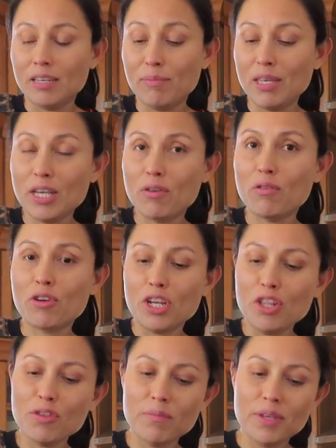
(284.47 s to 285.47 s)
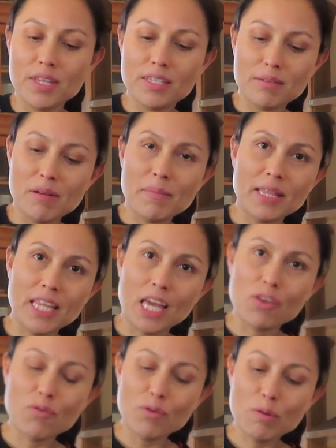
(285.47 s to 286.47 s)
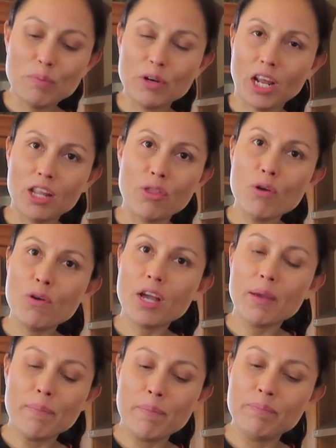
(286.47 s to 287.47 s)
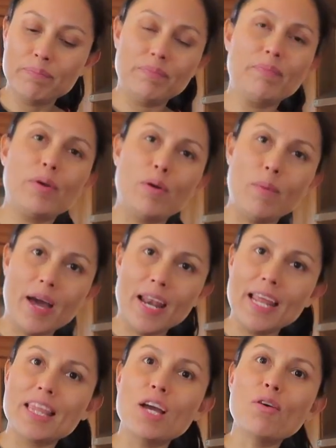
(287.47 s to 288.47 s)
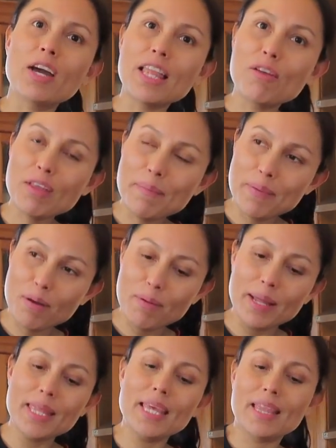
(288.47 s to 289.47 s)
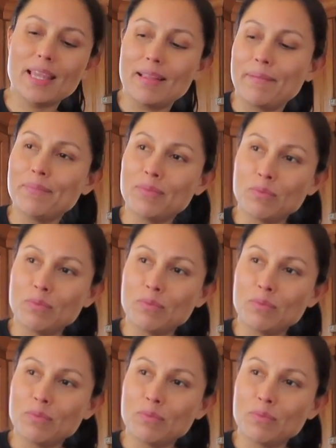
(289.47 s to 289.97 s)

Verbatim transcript: Viene corriendo y me dice, mamá, te ayudo porque le tengo que probar. Le tengo que dar una probadita.